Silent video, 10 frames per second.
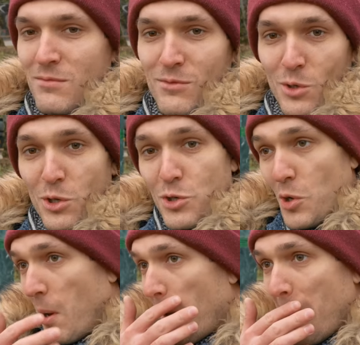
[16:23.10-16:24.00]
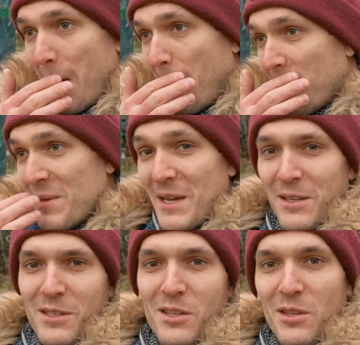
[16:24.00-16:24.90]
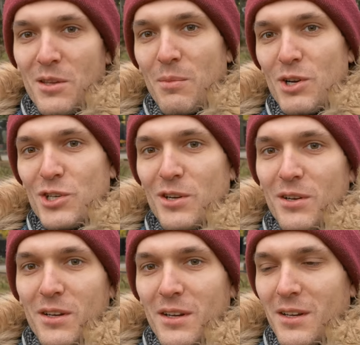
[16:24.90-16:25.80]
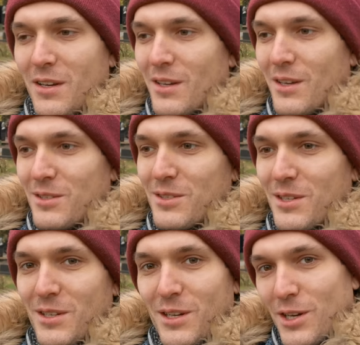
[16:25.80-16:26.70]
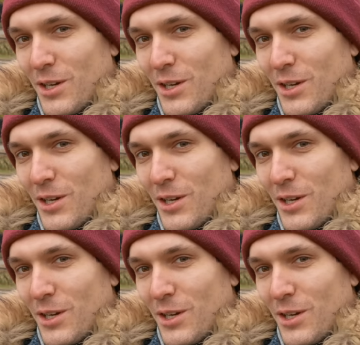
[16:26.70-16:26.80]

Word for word: Ну и еще пьяница Дебашир из э,